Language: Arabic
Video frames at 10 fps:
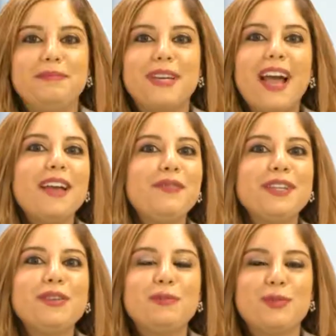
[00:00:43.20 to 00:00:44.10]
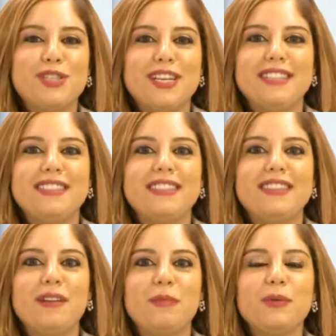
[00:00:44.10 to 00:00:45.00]
برحب فيكم
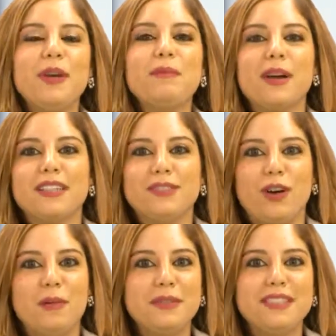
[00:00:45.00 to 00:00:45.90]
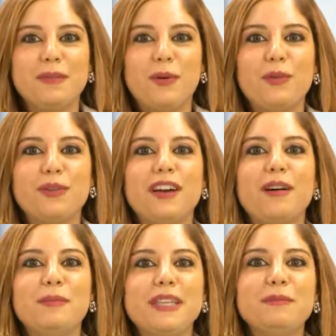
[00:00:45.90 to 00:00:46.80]
مشاهدينا من وين ما كنتوا عم
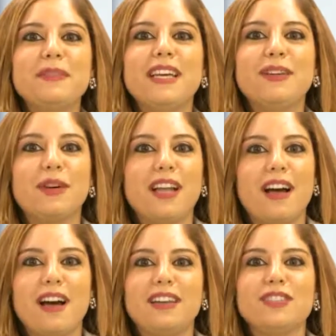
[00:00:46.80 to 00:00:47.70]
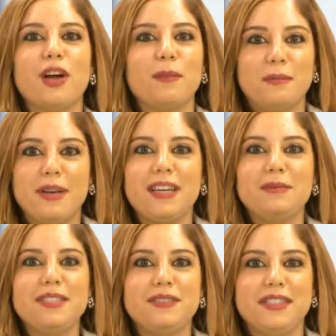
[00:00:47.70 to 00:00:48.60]
بتتابعونا بلبنان والخارج عبر مريم
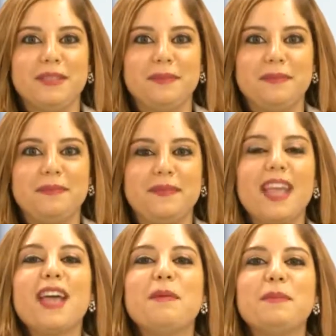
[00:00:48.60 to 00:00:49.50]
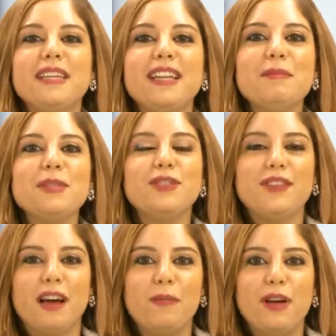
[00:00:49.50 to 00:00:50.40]
تيفي برنامج
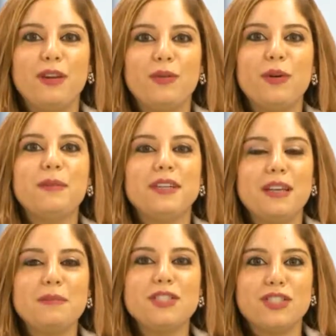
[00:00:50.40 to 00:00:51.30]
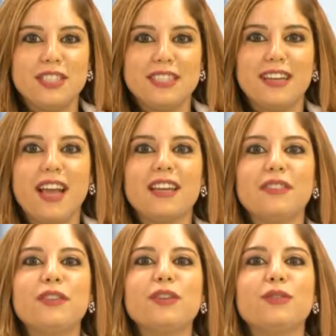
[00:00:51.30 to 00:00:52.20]
في أمل هو برنامج جديد رح
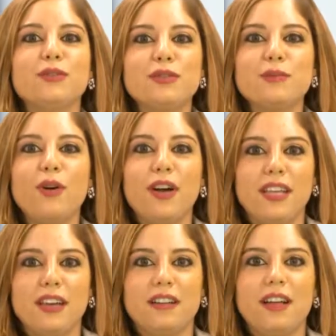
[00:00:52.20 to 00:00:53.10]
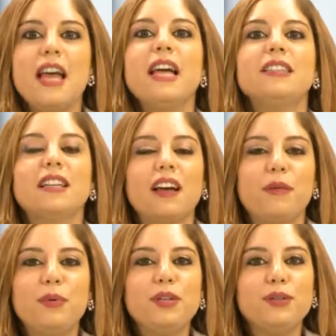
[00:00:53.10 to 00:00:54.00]
يرافقكم أسبوعيا
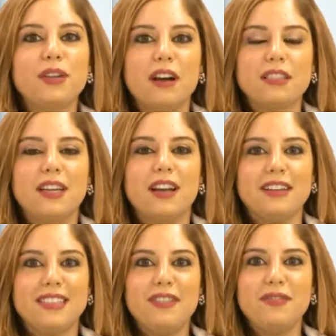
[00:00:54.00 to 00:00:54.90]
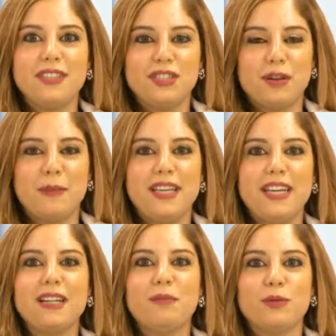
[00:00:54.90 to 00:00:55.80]
تيخبركم أكثر عن كافة
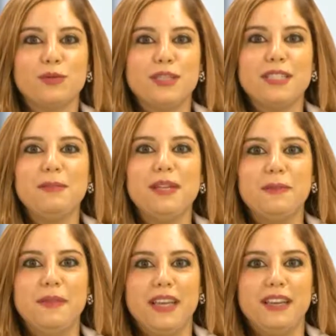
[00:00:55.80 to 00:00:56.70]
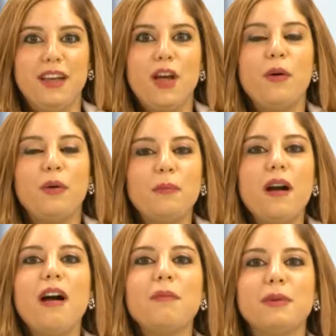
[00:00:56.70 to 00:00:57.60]
الجمعيات الموجودين بلبنان
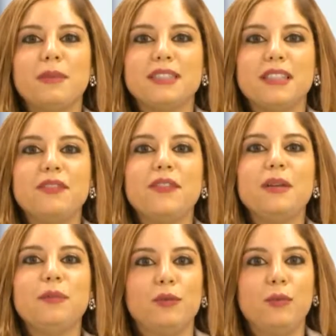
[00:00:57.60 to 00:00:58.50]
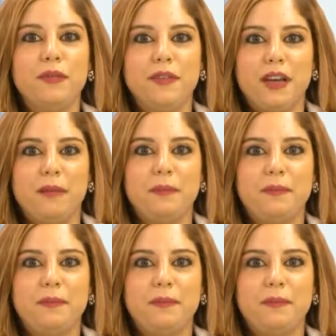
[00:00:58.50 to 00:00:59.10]
والمهام المختلفة اللي بيقوموا فيها